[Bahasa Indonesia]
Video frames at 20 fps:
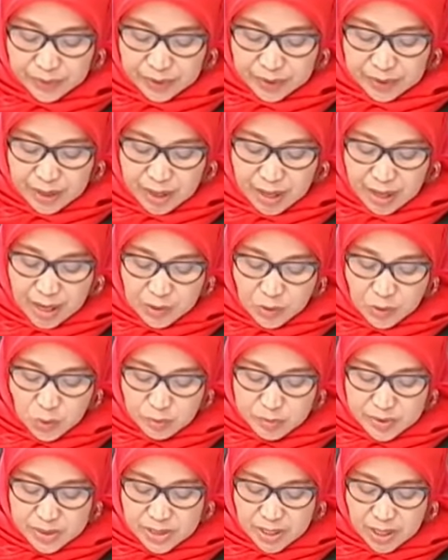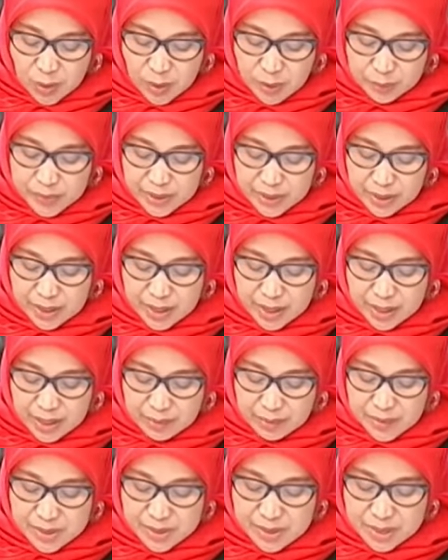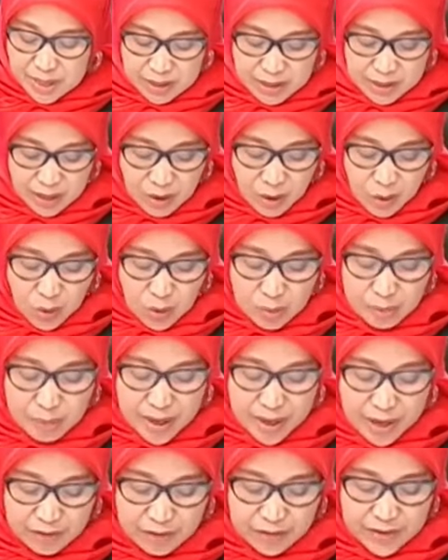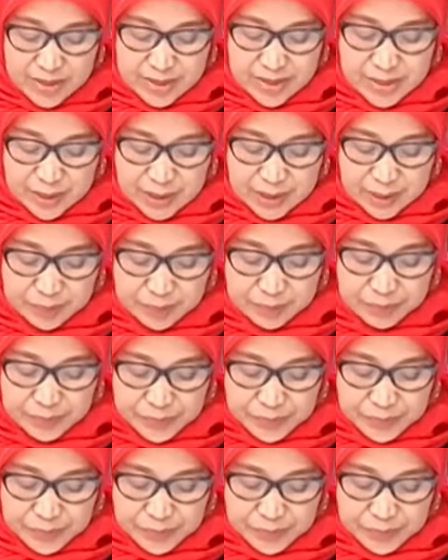Teradu menjawab dengan nada bercanda, oh maaf keselip.